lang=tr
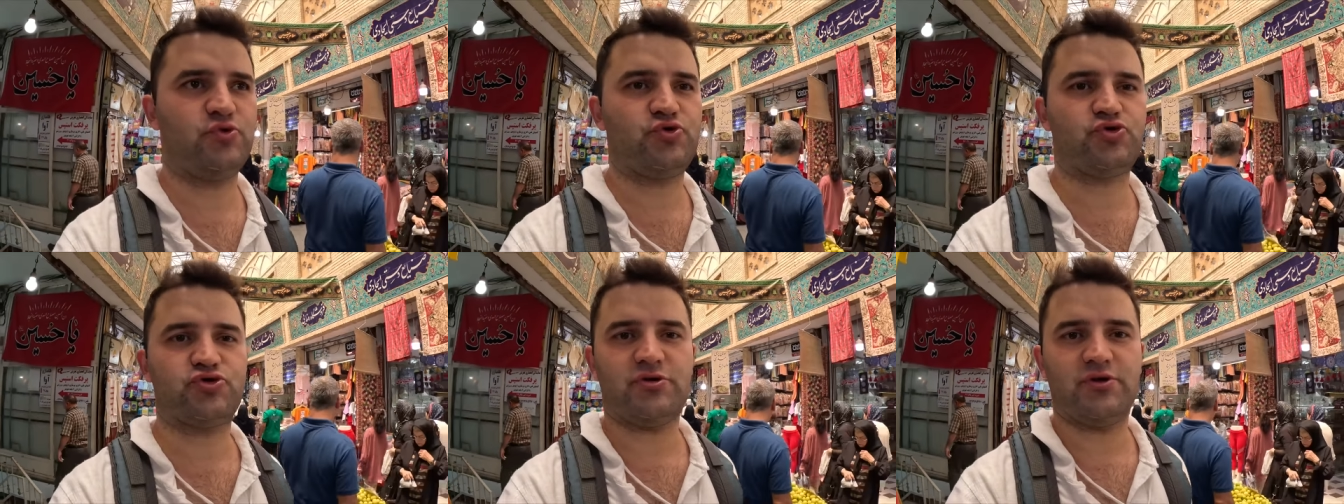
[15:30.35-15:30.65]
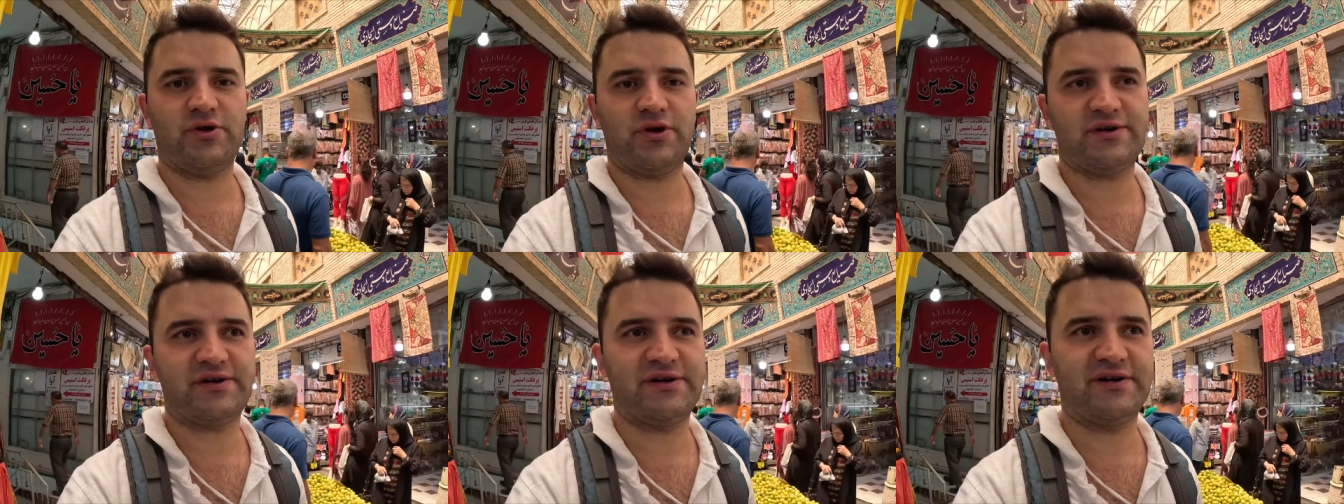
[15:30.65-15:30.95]
3
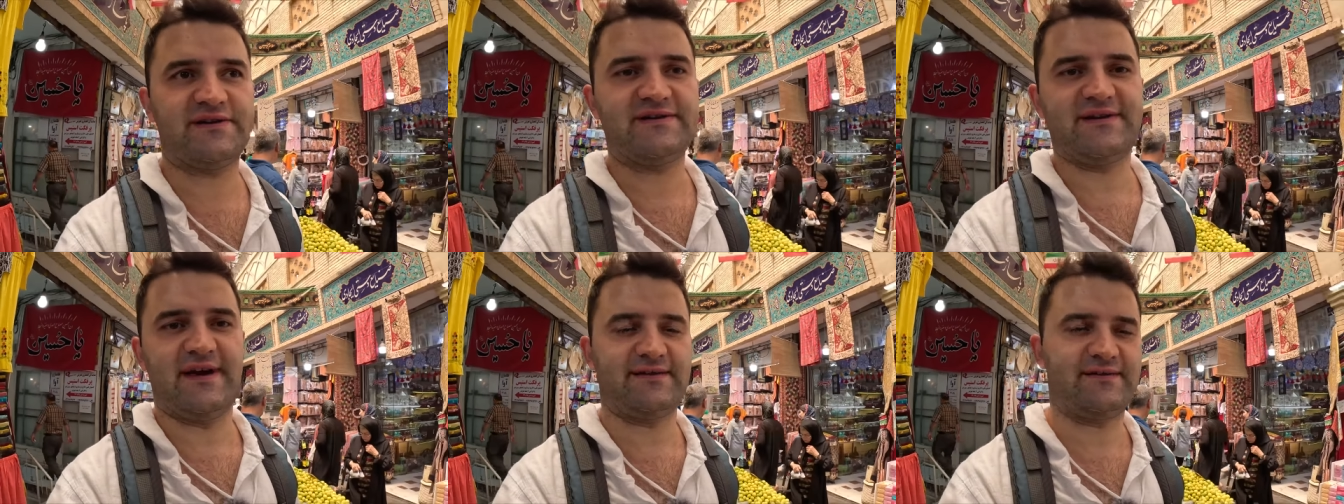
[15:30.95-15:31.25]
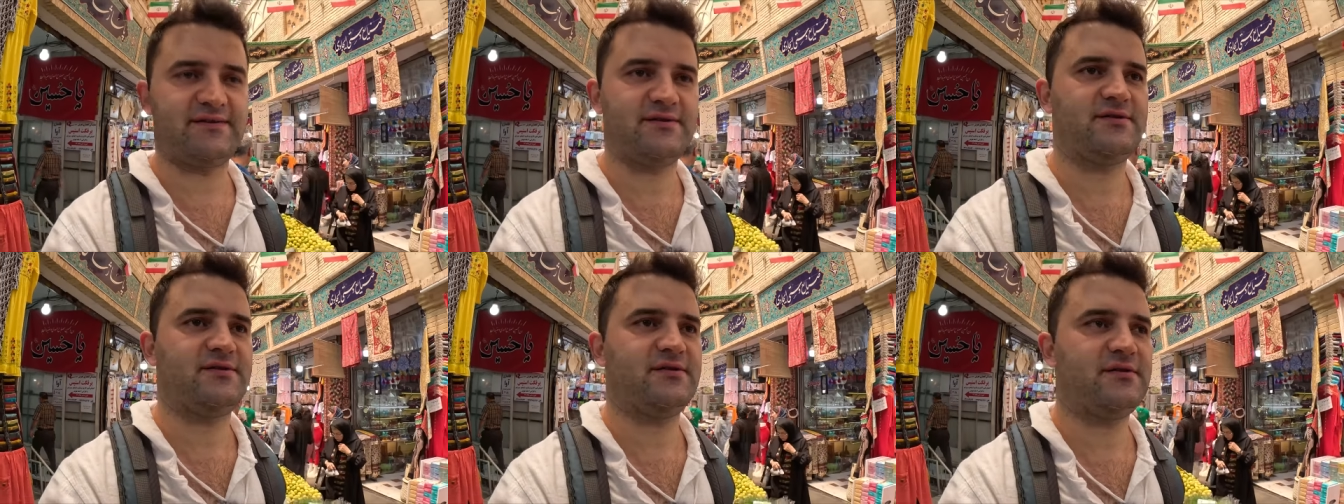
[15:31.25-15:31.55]
dolar 40 sent.
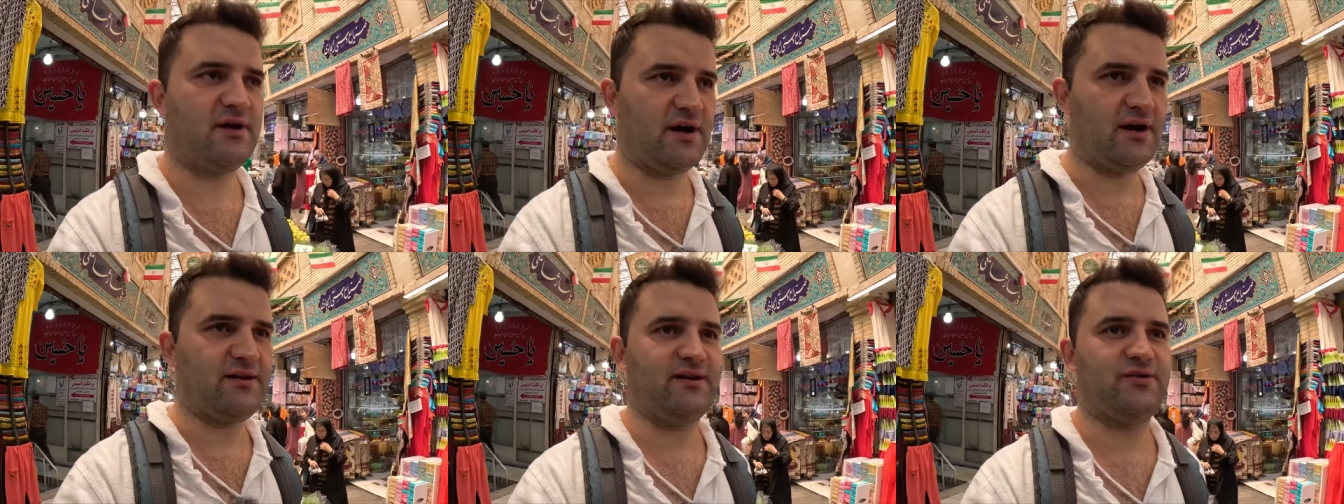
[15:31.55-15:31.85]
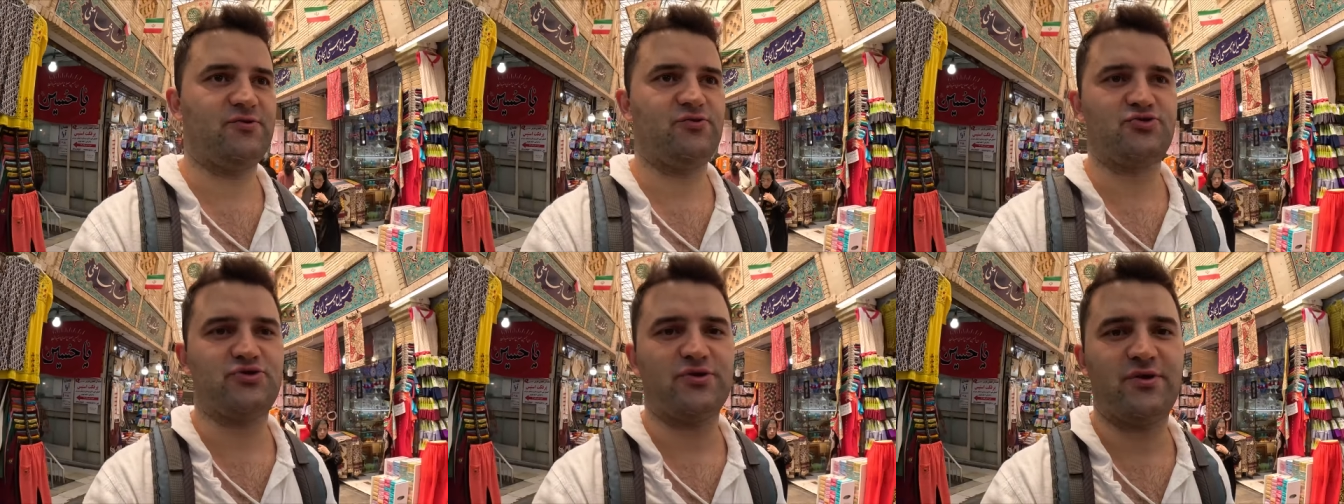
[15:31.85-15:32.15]
Aynen
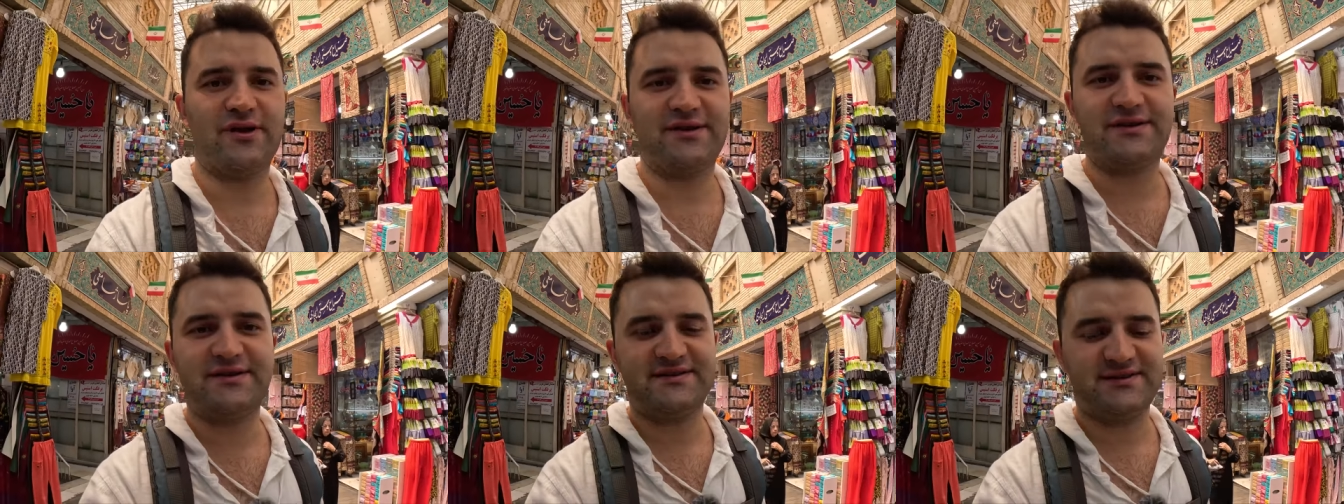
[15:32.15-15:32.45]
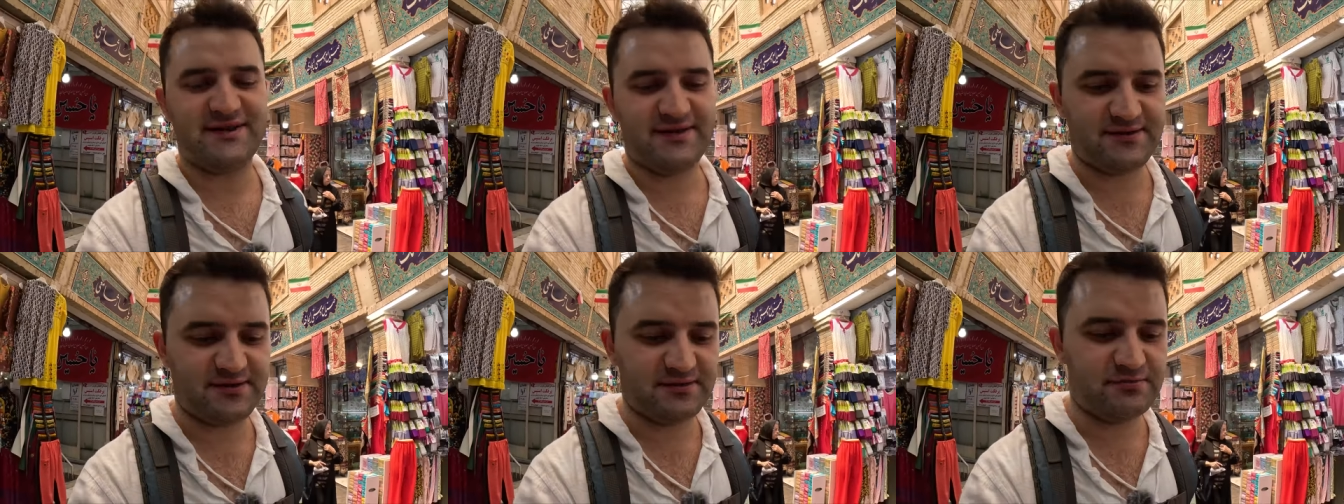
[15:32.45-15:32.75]
3 dolar 40
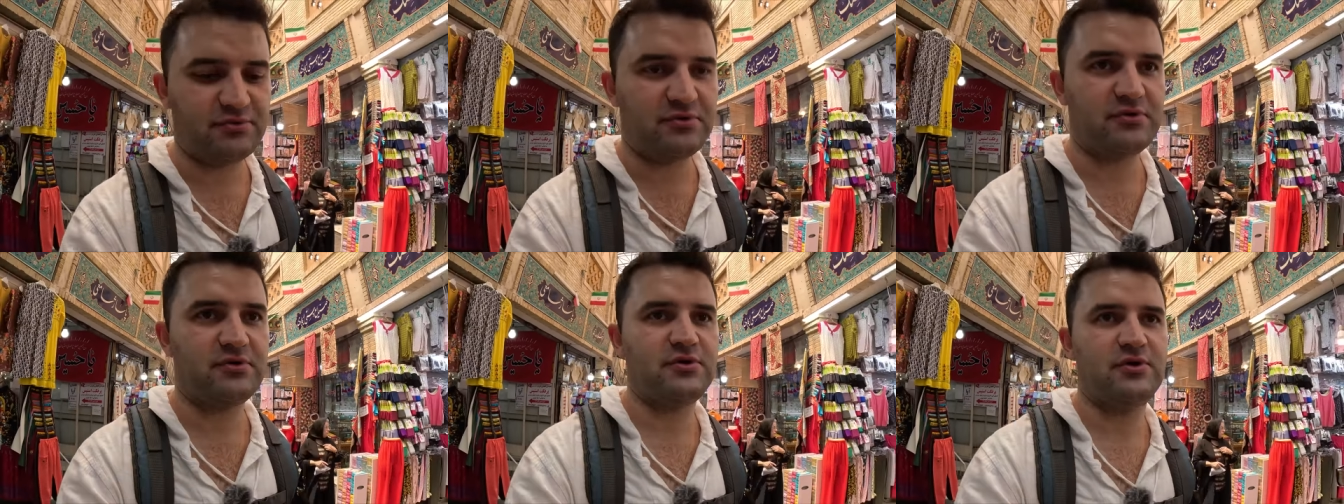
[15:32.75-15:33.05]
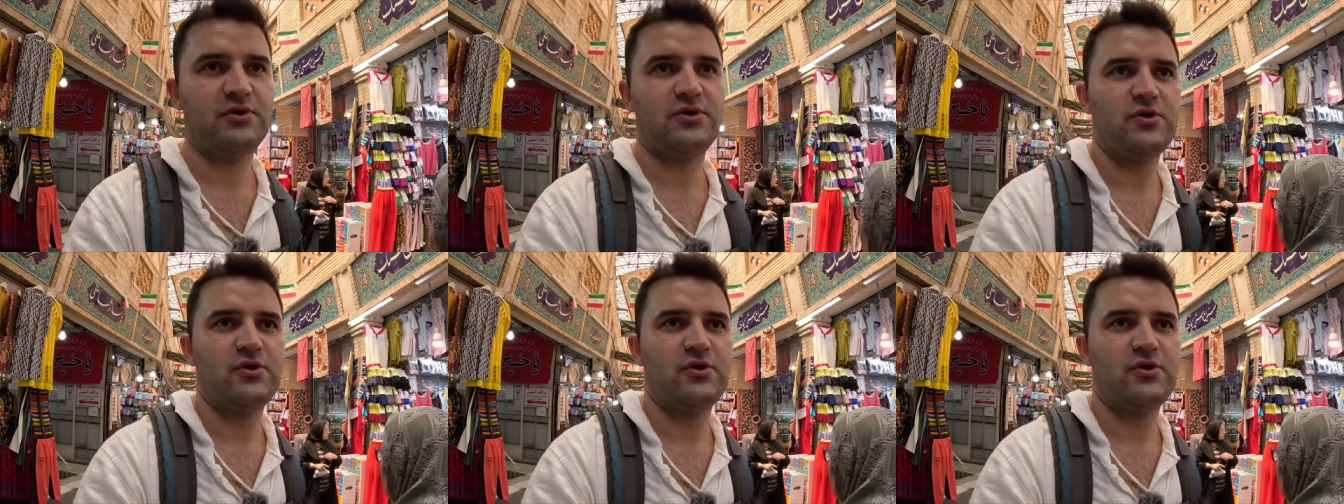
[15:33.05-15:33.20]
sent yapıyor.